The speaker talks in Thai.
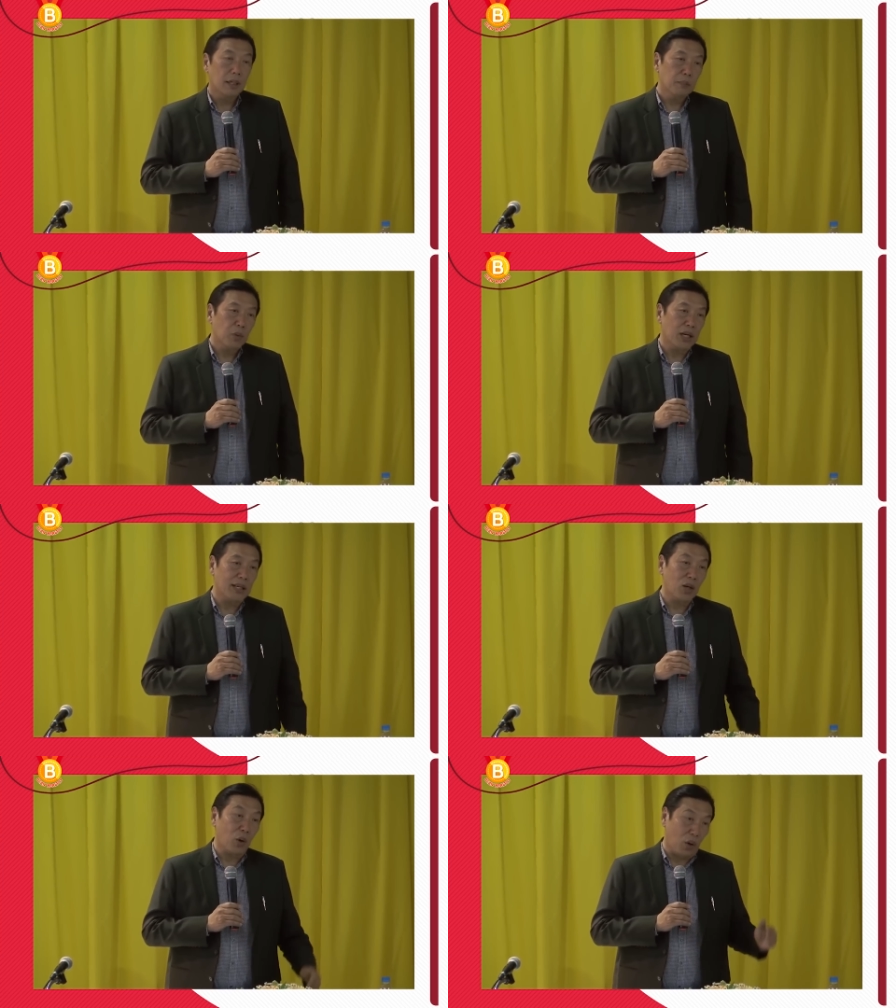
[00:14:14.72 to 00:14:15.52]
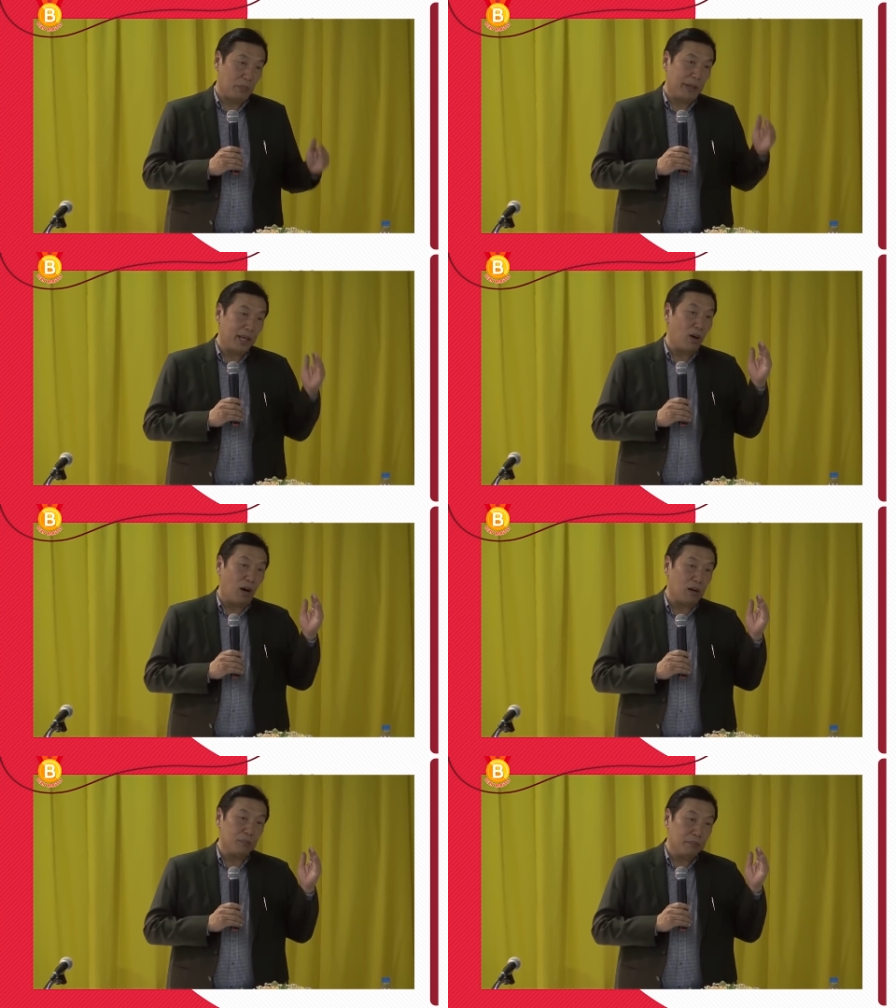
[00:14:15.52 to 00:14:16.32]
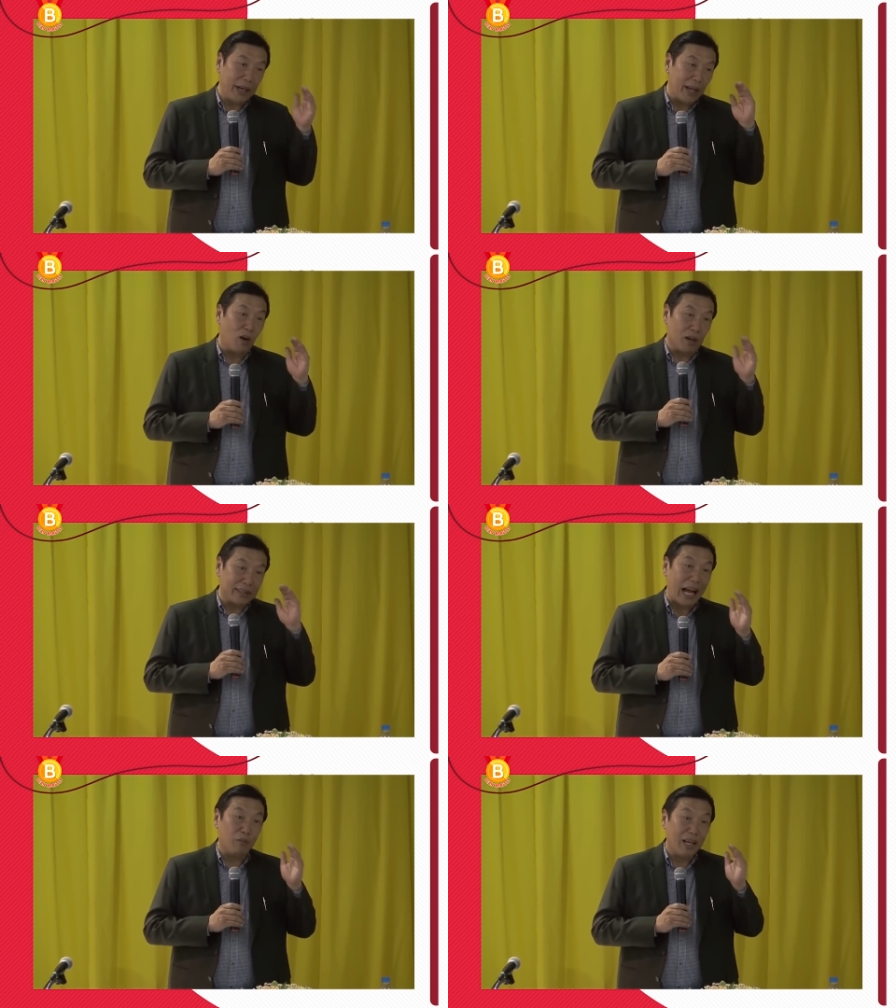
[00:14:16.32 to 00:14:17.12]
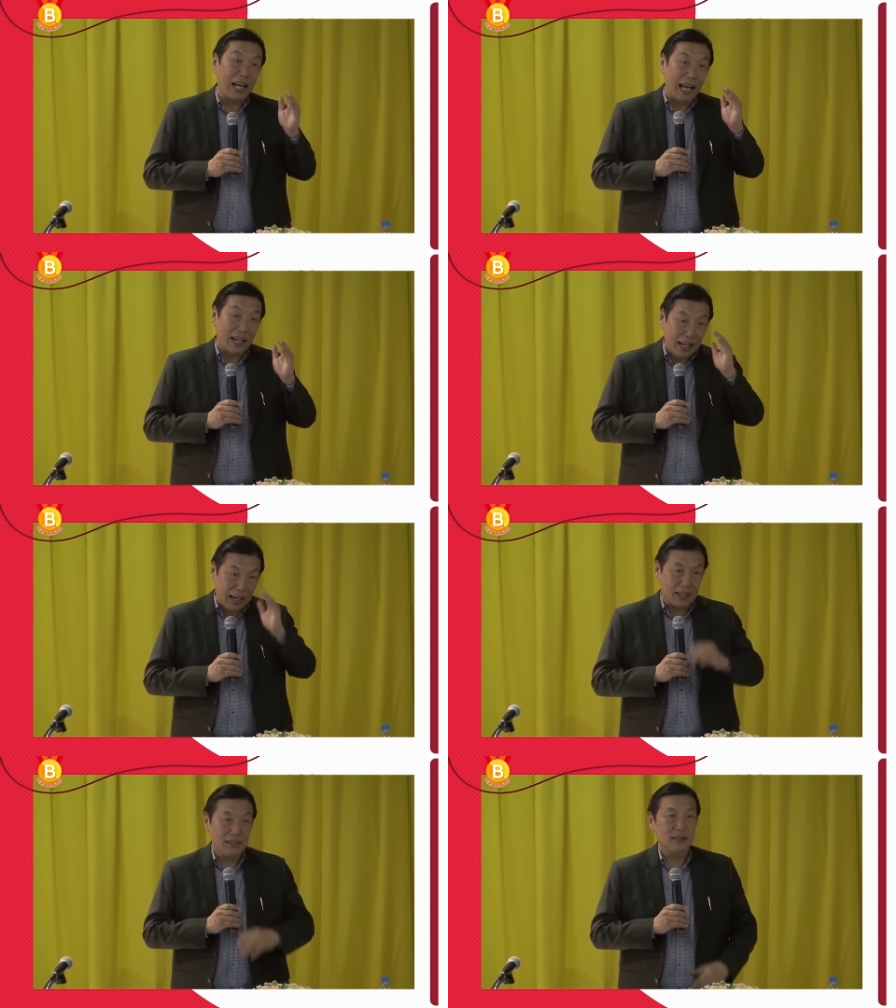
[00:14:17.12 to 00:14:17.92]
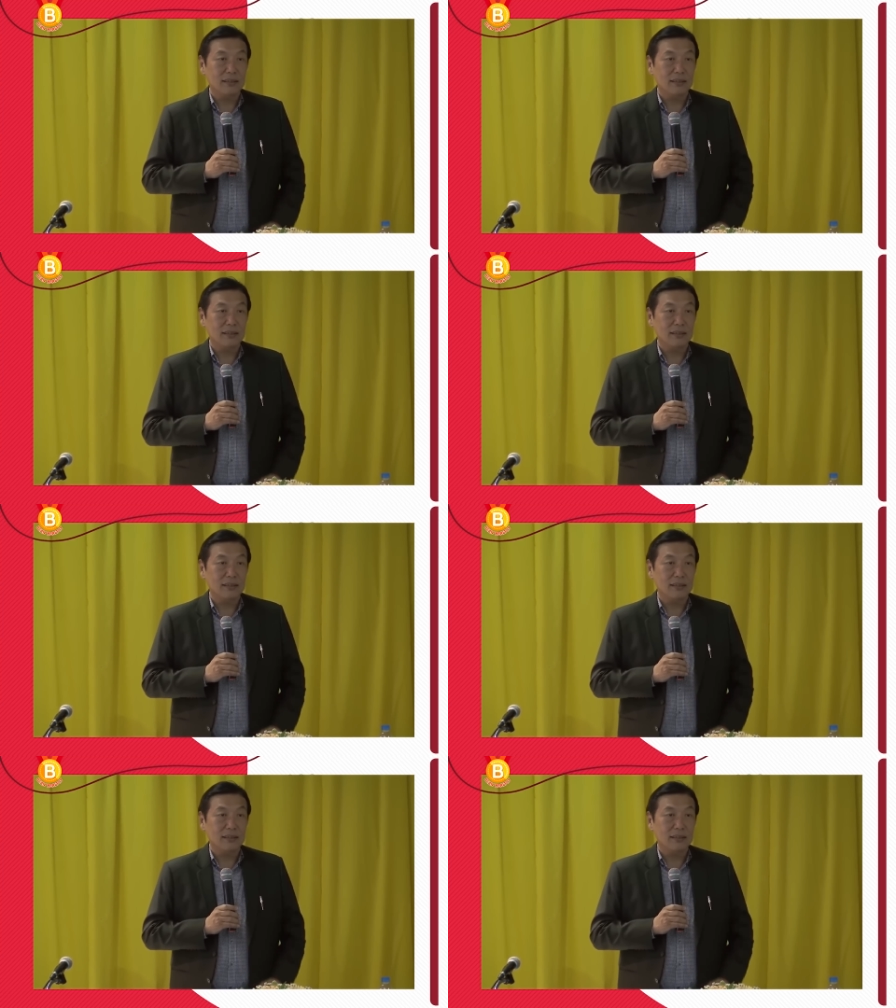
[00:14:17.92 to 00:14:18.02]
เพราะฉะนั้นกรดไม่ต้องออกไม่ได้ออกตามเวลาอาหาร